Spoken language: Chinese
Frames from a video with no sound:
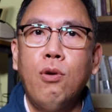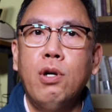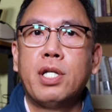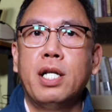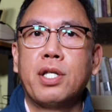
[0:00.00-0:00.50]

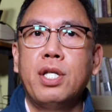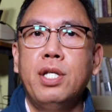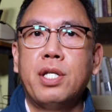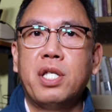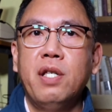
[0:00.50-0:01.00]
或者
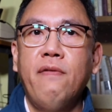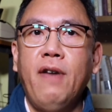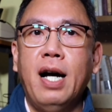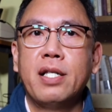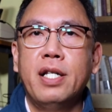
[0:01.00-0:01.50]
是私
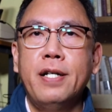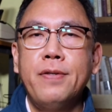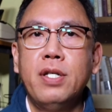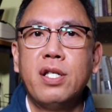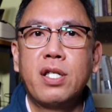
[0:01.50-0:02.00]
法人。
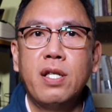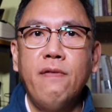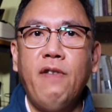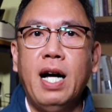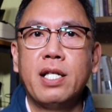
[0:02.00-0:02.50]
私
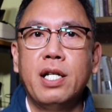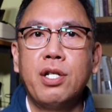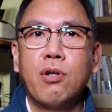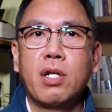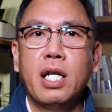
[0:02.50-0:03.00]
法人
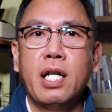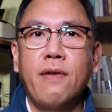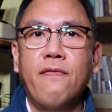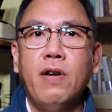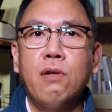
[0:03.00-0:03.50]
又可
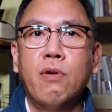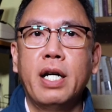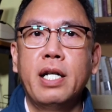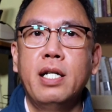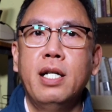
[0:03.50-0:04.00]
以分
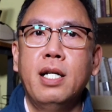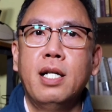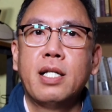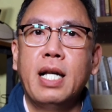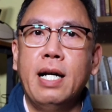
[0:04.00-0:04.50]
为
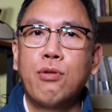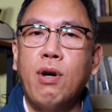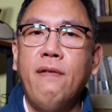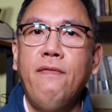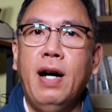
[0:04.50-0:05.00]
财
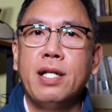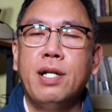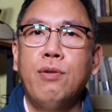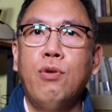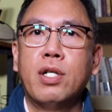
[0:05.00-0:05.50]
团法
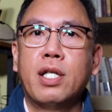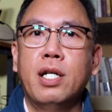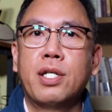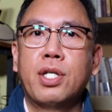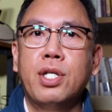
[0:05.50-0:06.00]
人或
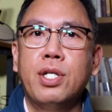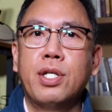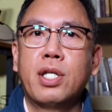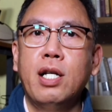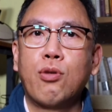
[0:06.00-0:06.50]
者是
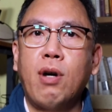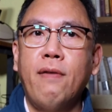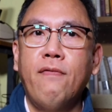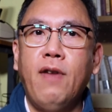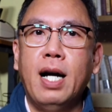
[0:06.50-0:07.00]
社
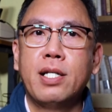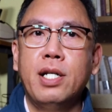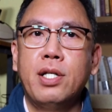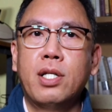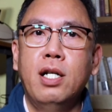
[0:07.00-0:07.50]
团法
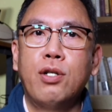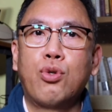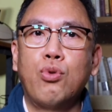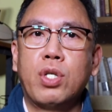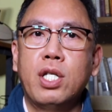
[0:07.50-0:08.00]
人的
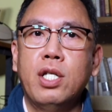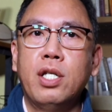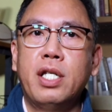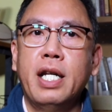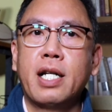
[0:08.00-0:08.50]
组织
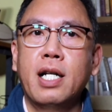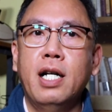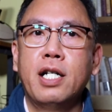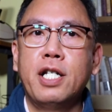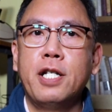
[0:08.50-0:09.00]
皆
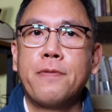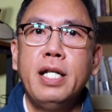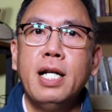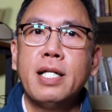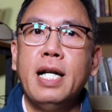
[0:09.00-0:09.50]
可以。
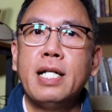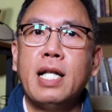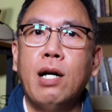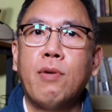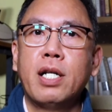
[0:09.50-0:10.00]
像在
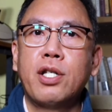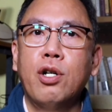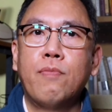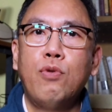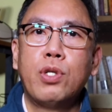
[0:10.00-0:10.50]
台湾
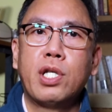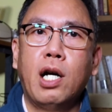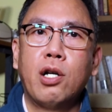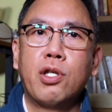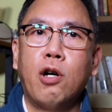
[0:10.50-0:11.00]
有不
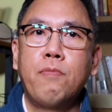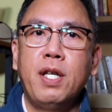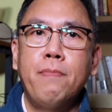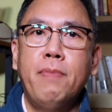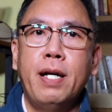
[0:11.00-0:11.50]
少农
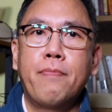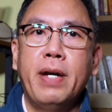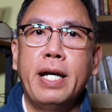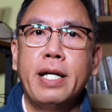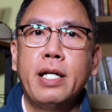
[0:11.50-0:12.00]
民伯伯，